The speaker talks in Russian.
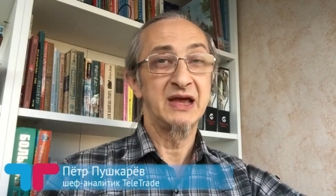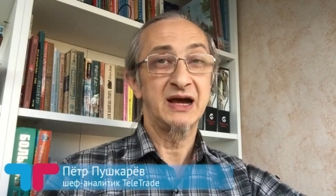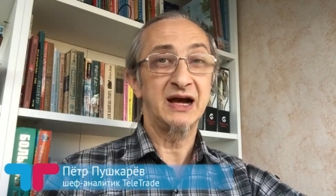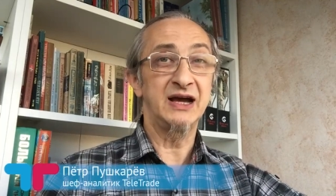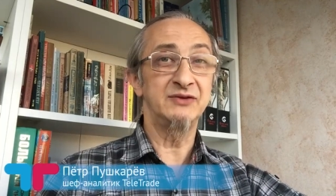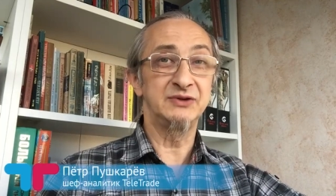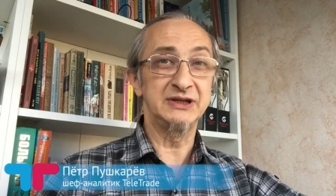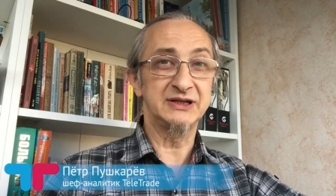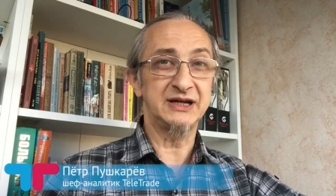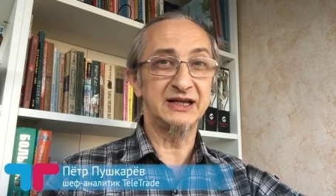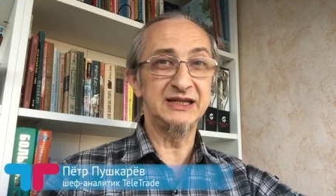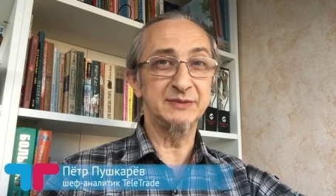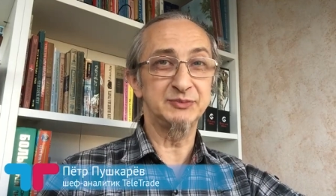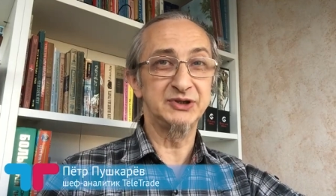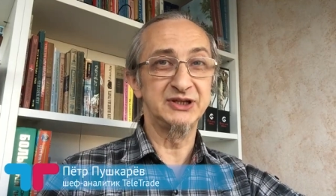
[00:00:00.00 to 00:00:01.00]
а
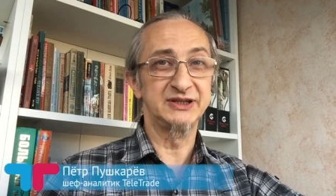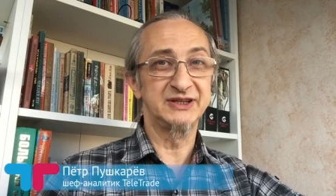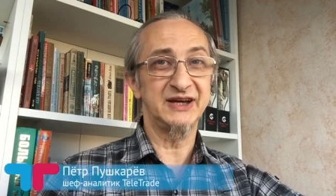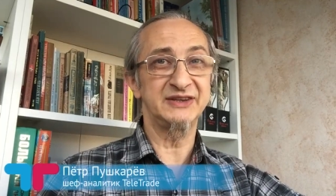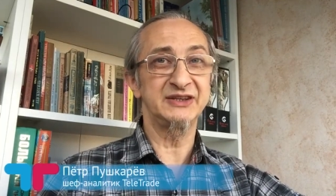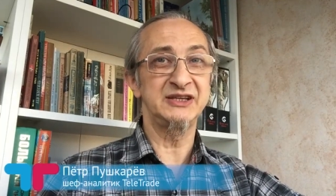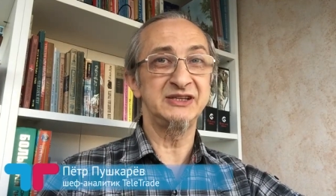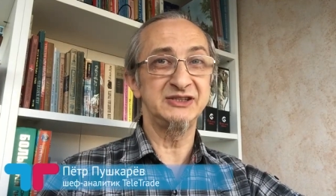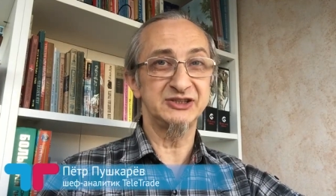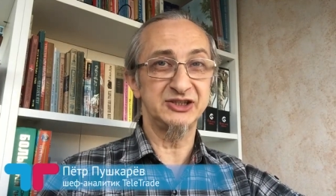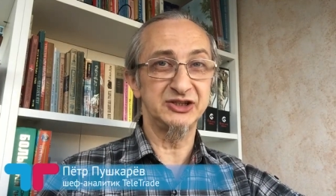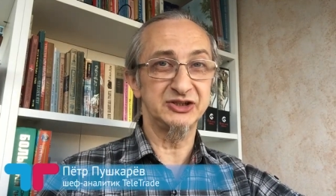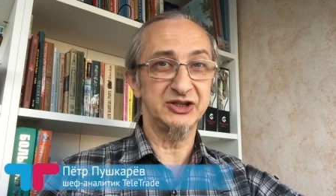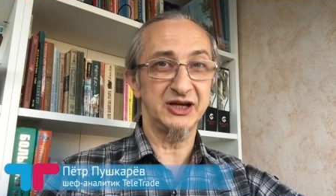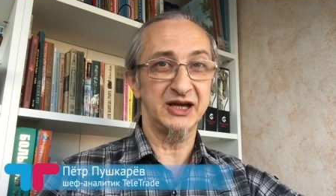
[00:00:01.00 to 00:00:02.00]
великолепные данные из
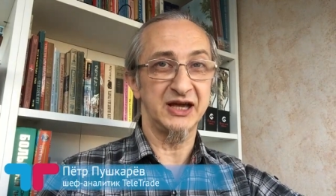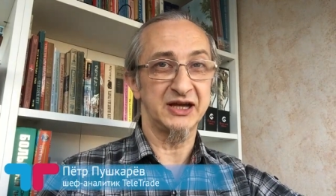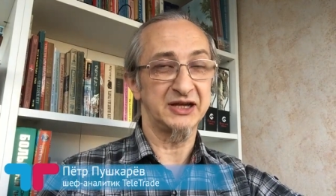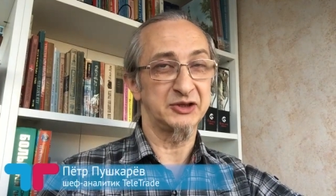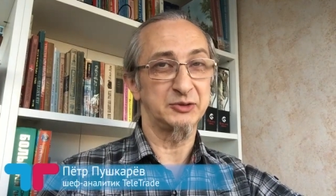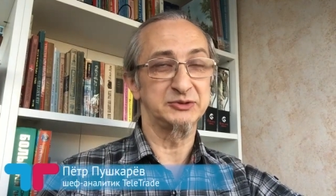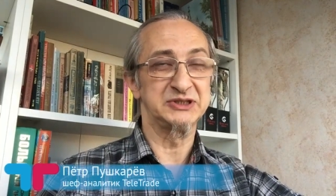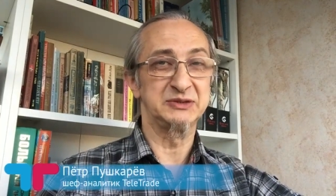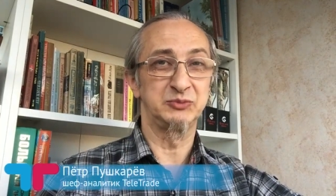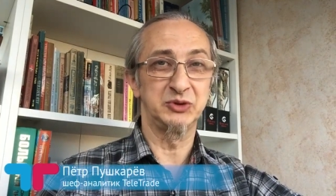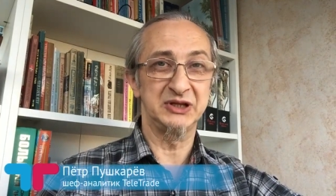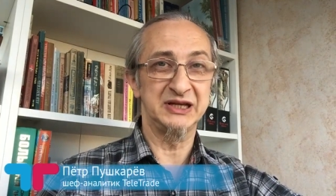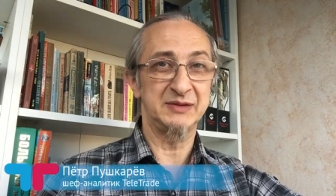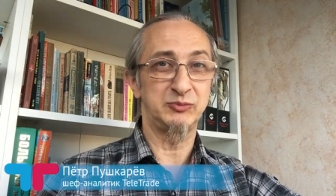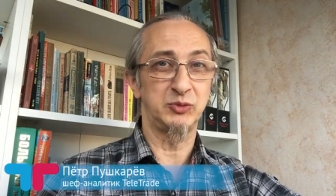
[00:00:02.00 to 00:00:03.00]
Китая, которые
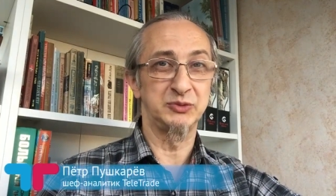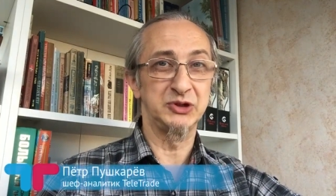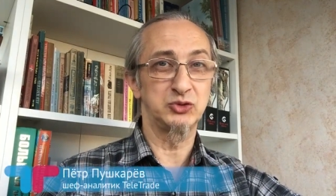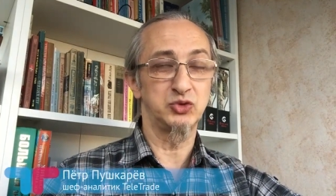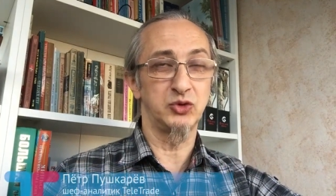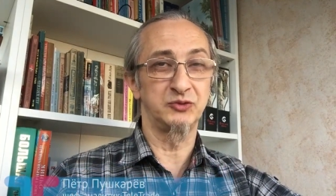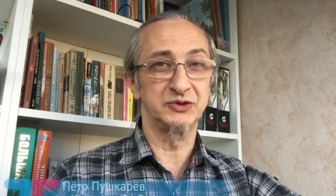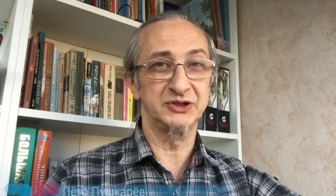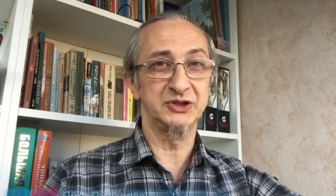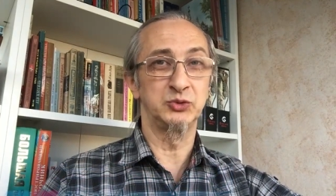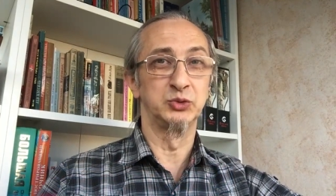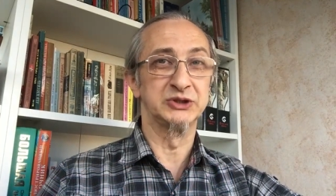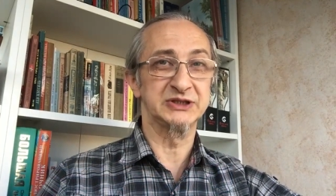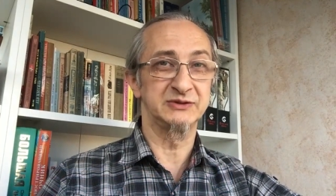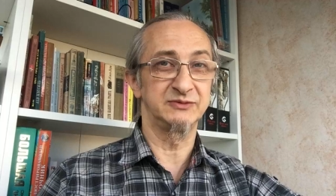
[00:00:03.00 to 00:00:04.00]
были опубликованы
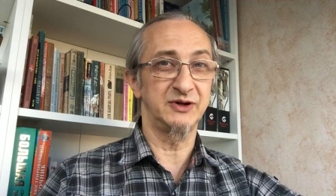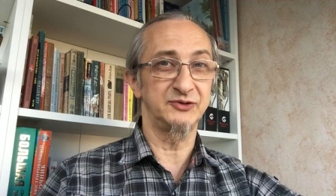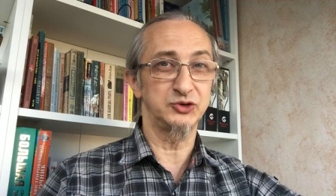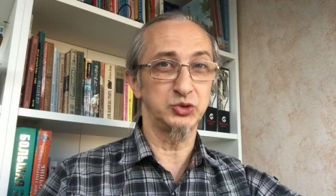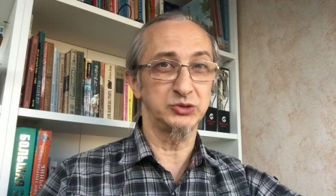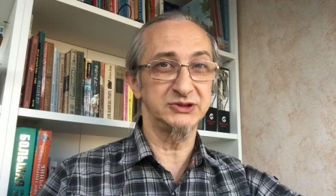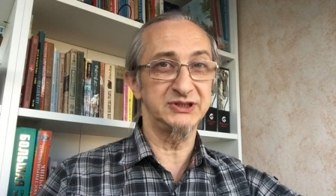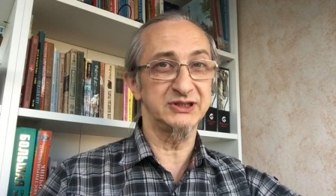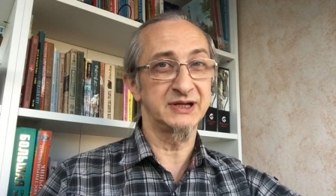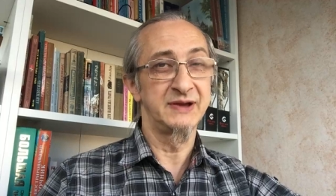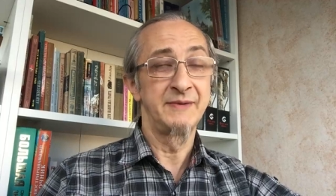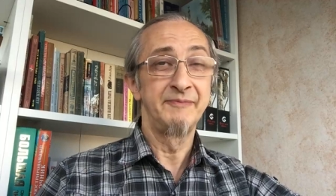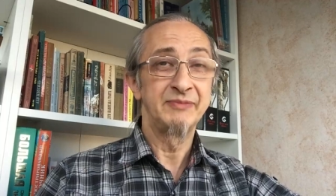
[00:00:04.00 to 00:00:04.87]
утром во вторник